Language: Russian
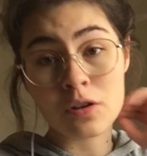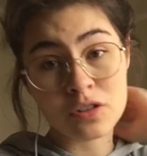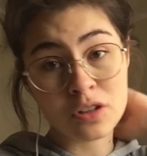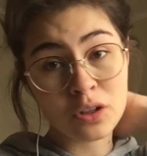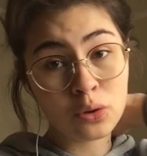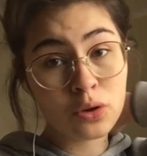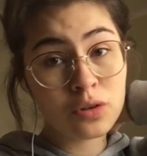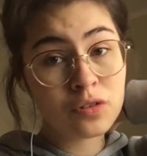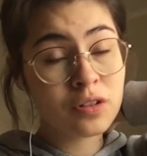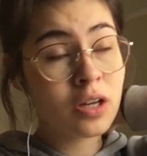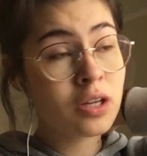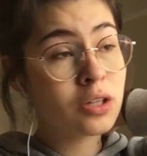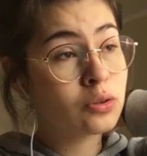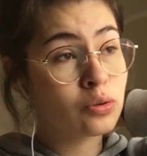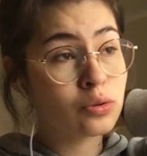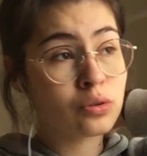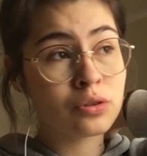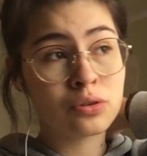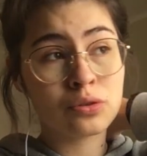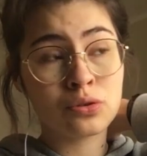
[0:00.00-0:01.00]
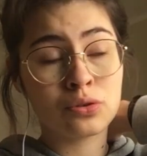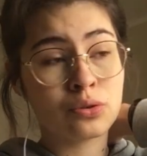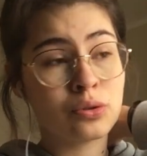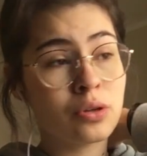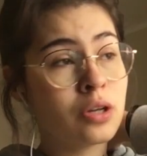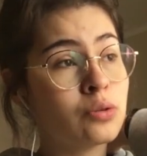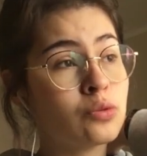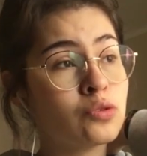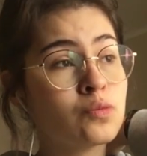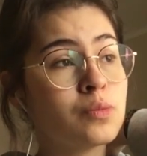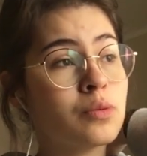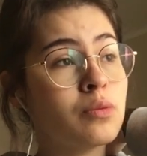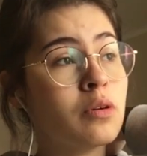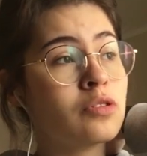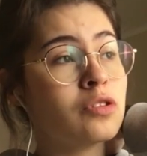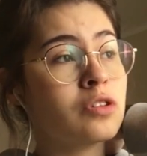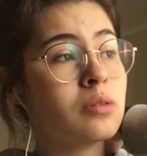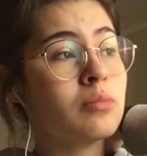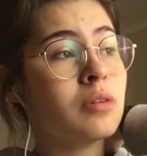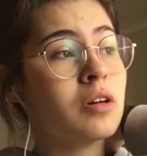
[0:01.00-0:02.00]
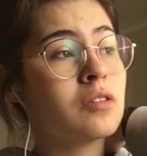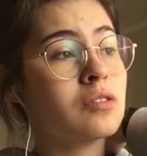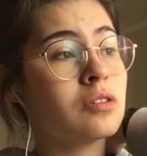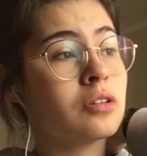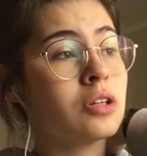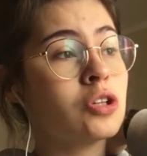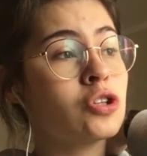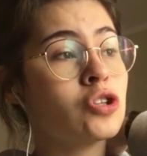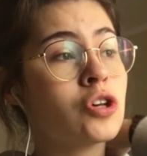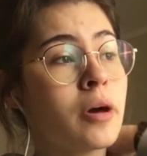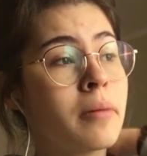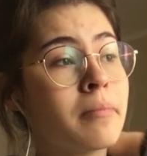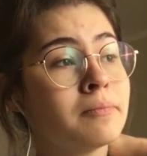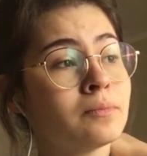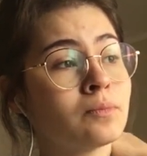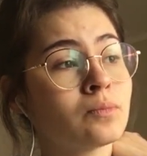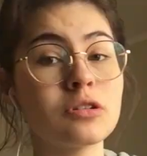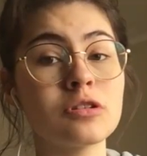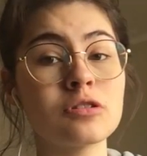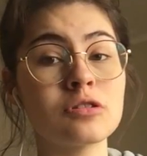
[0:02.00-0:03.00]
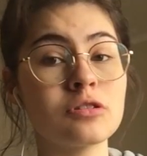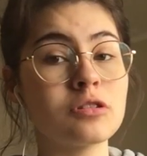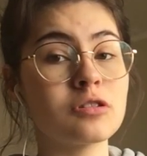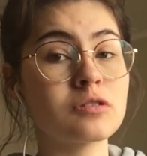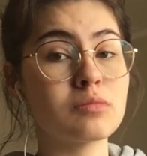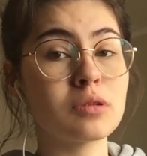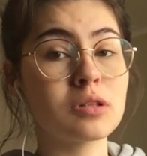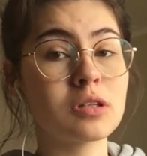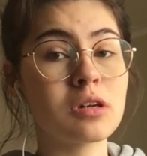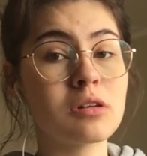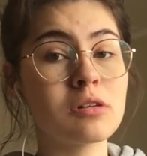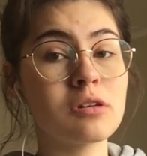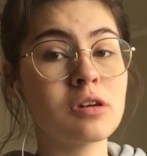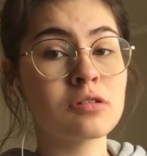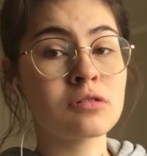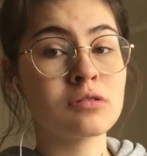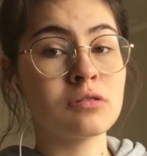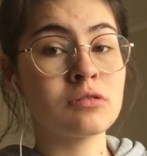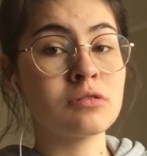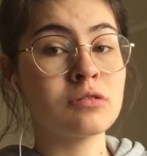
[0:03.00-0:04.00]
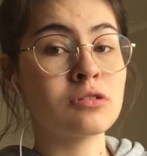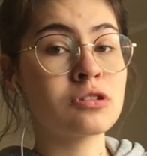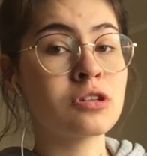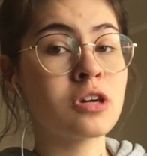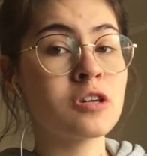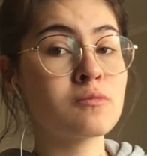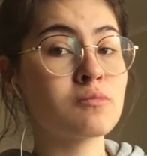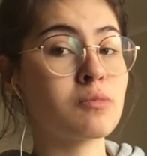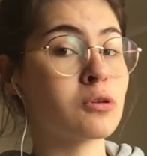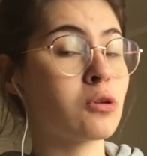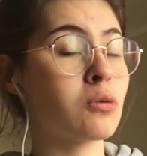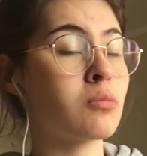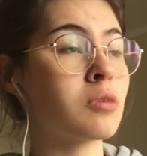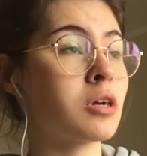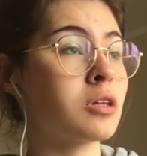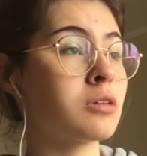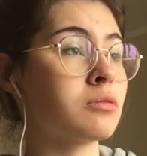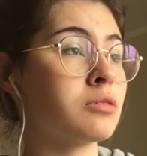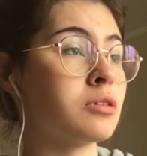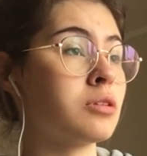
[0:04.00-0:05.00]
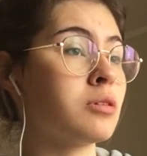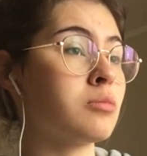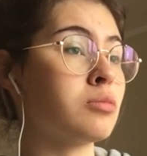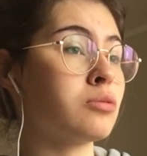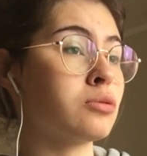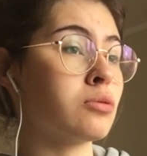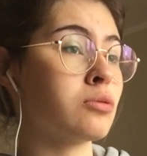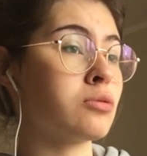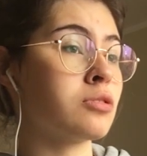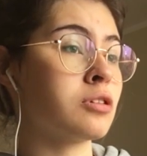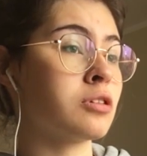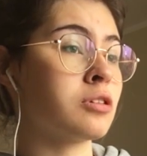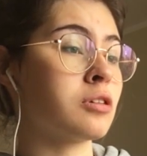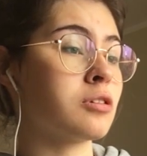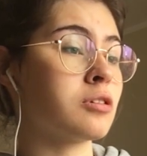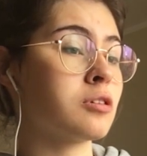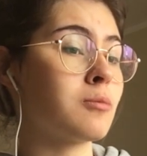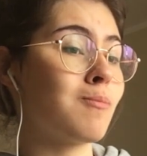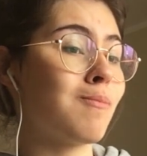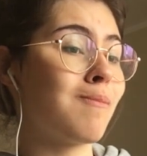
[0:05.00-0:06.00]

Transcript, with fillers: С такой занятостью я не успеваю заниматься ничем. Если не смотреть лекцию сейчас, потом я этого не буду делать.